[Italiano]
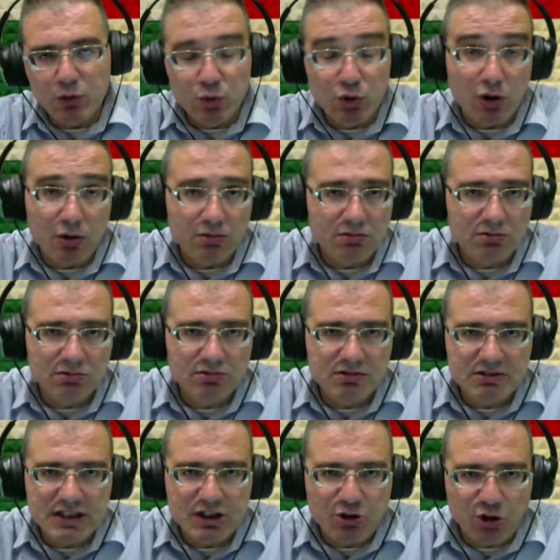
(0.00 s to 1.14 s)
Uno mh, mm,
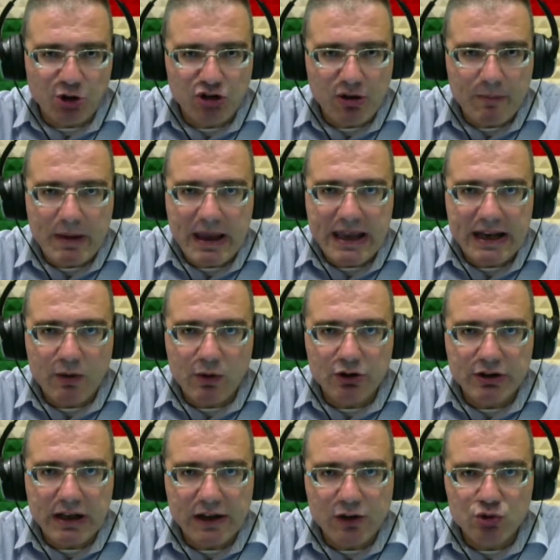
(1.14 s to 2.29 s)
si conosce bene, quello
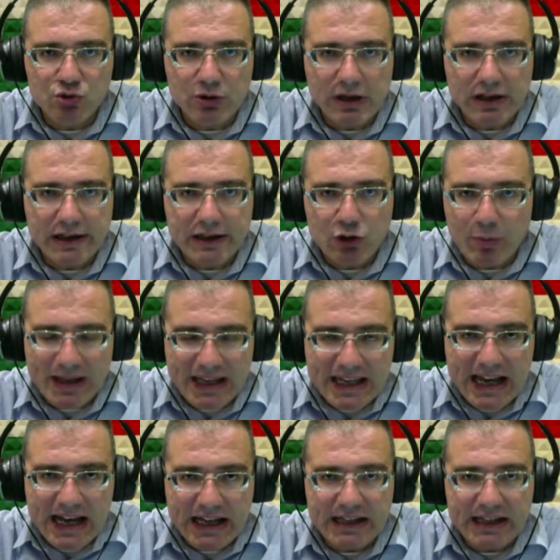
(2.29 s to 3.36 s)
della chiusura domenicale.